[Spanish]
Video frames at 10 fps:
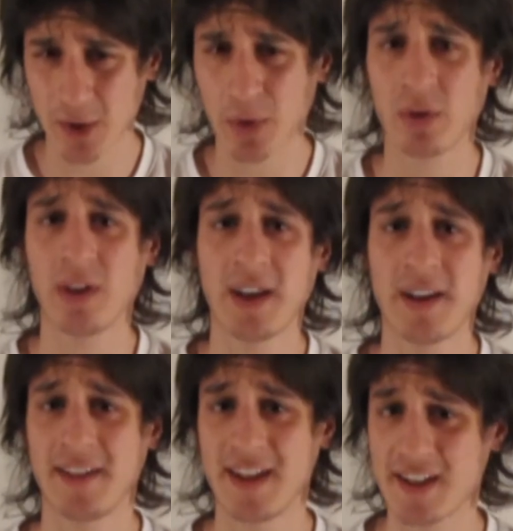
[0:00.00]

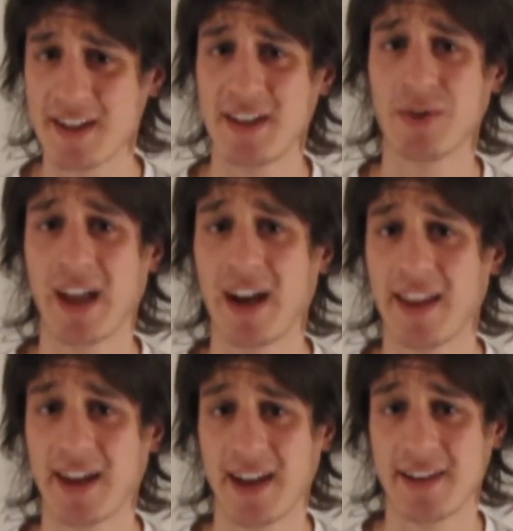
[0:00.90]
oportunidades ella llegó
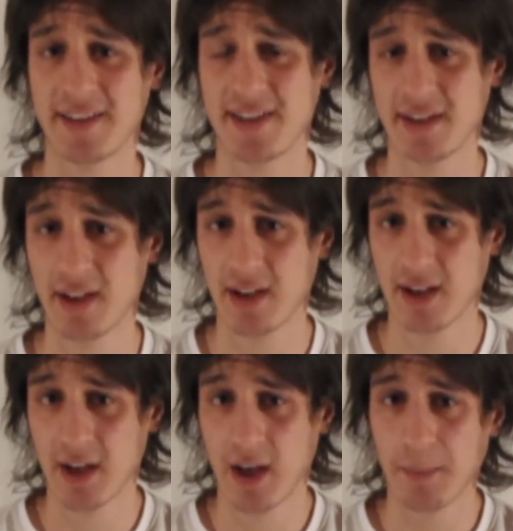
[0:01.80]
tarde a clases
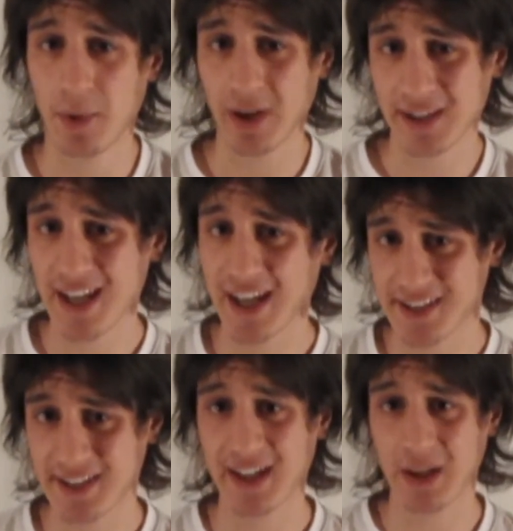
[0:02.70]
porque tenía que
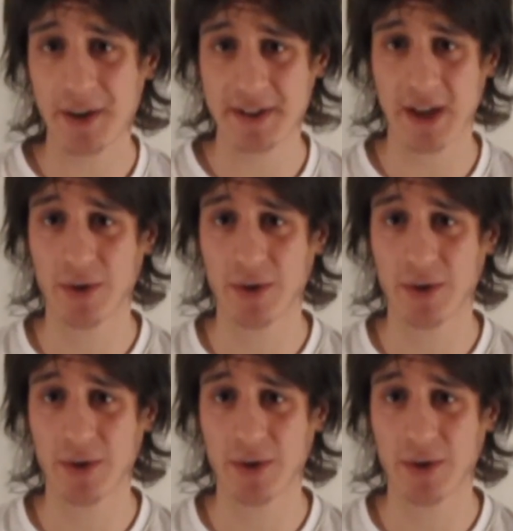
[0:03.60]
hacer diversas